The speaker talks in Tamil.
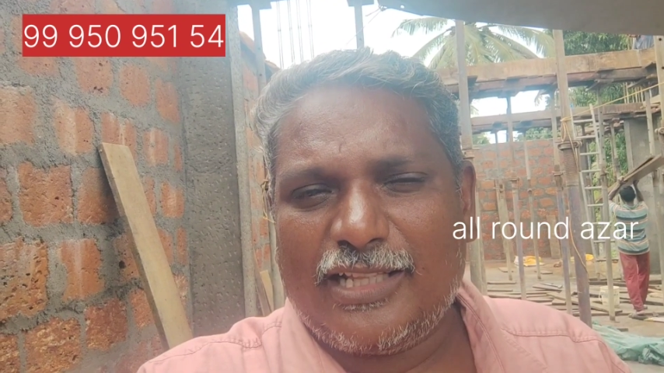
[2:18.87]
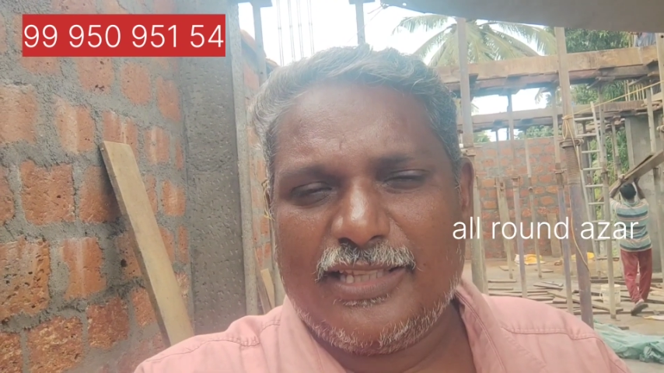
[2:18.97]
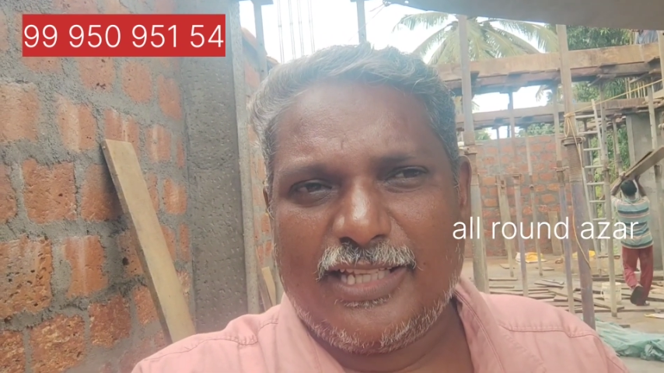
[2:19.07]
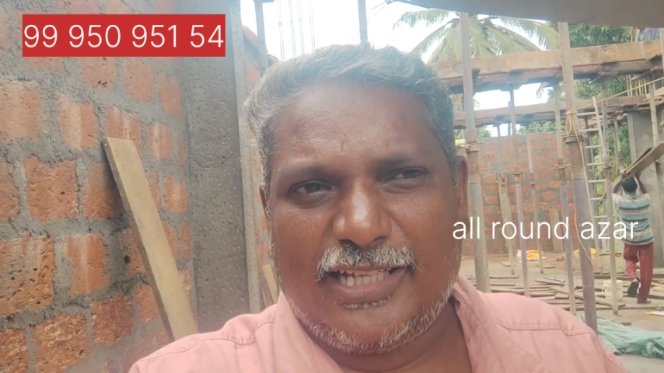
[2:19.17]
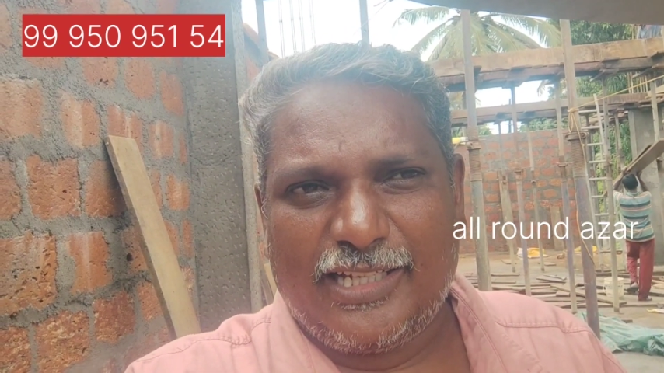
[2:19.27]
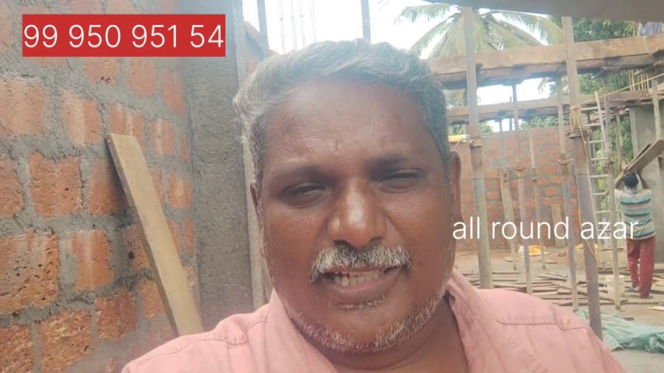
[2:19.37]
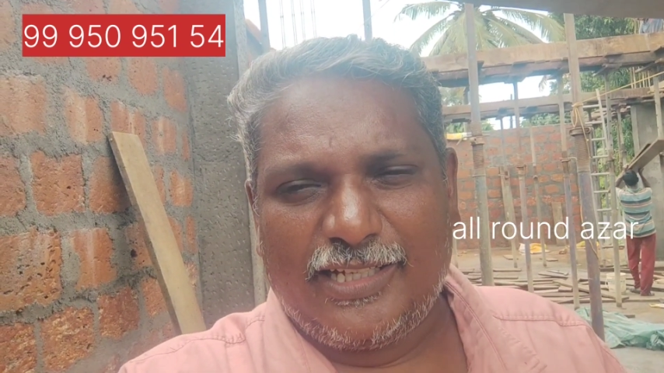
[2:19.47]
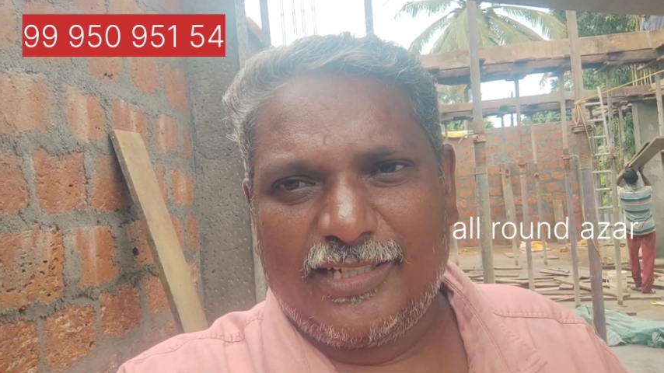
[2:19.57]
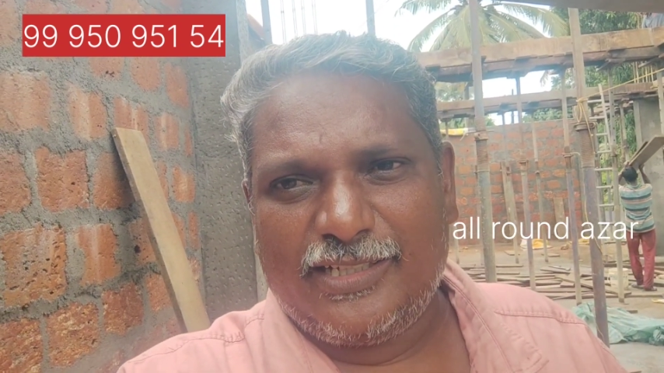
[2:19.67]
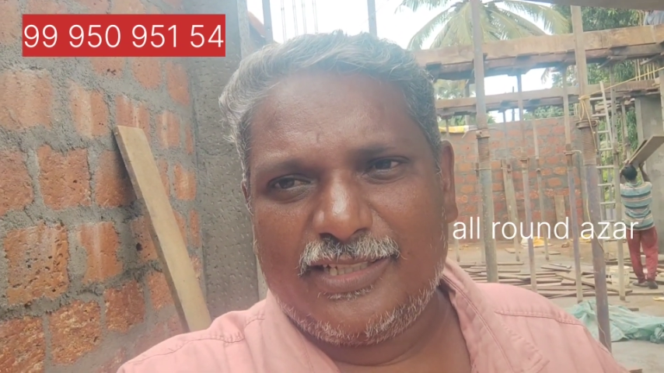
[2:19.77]
அந்த
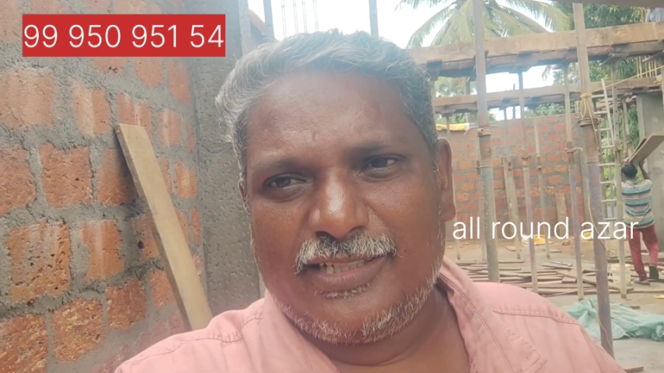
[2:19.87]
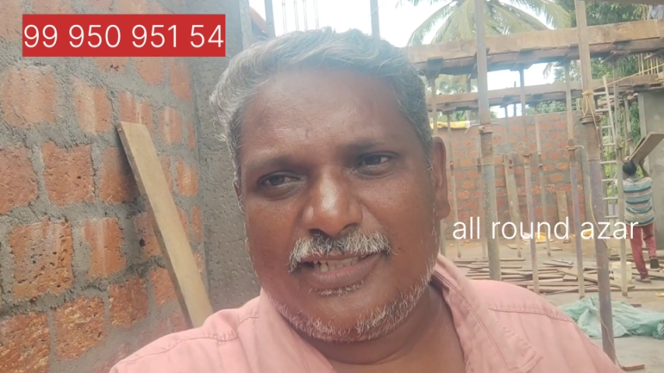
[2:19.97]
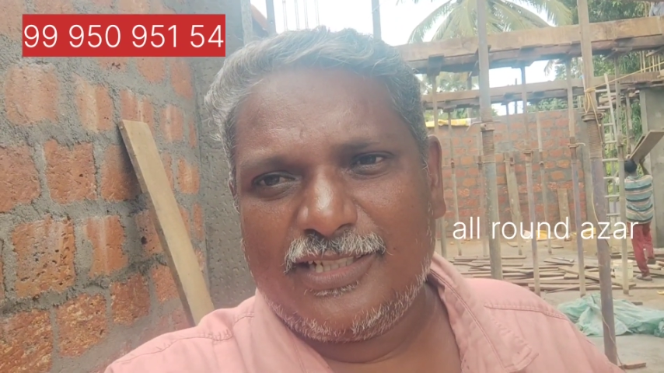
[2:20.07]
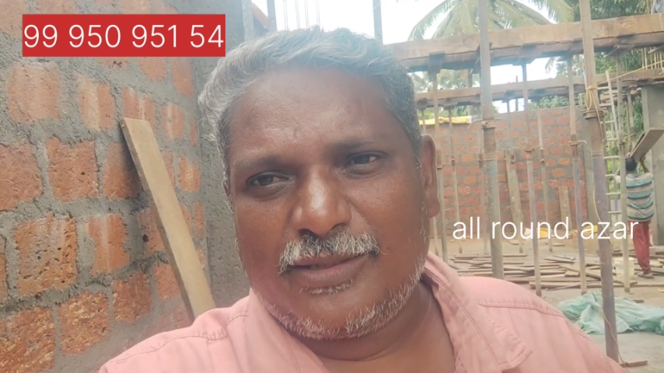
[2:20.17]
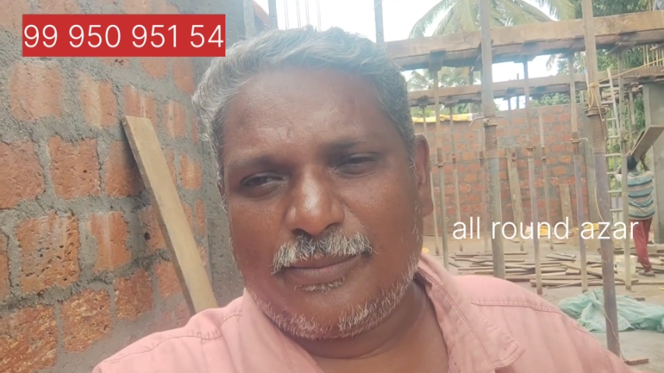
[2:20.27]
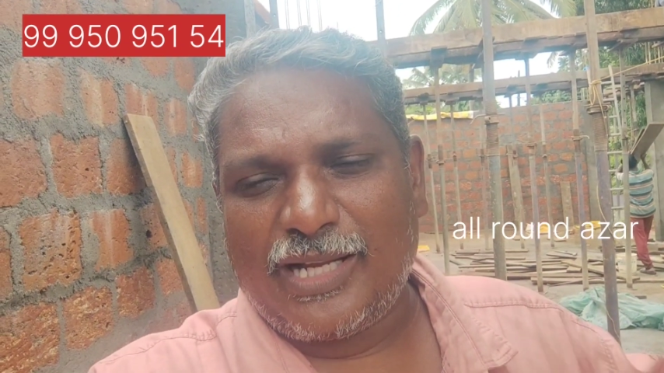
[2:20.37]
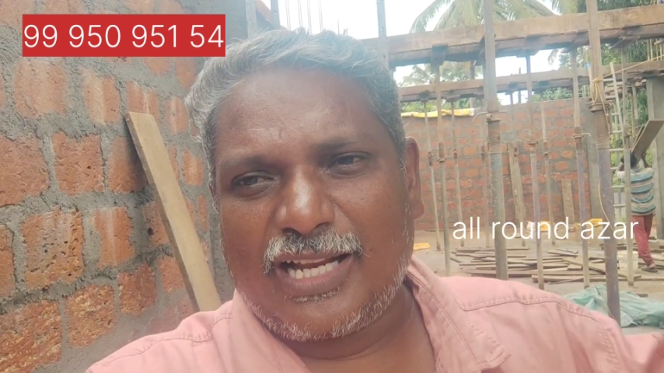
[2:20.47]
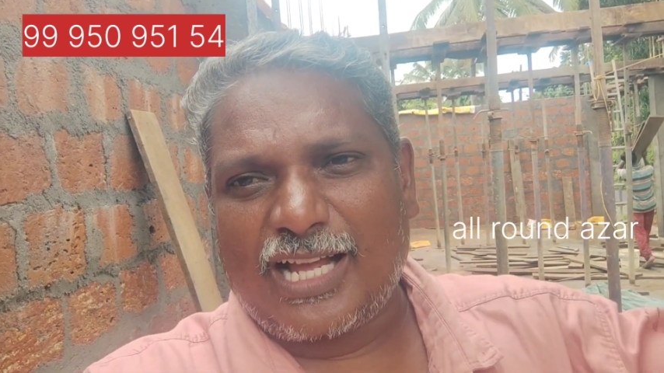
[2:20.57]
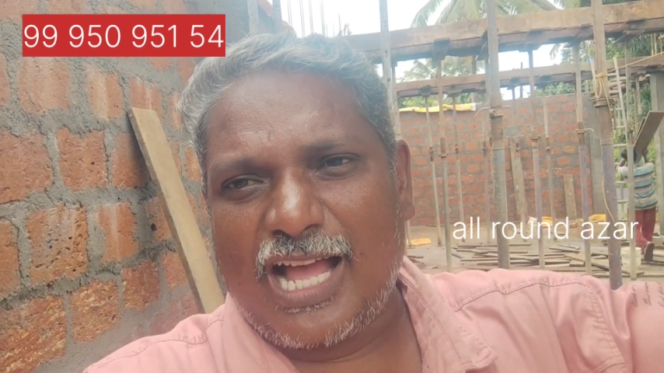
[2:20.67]
மேலே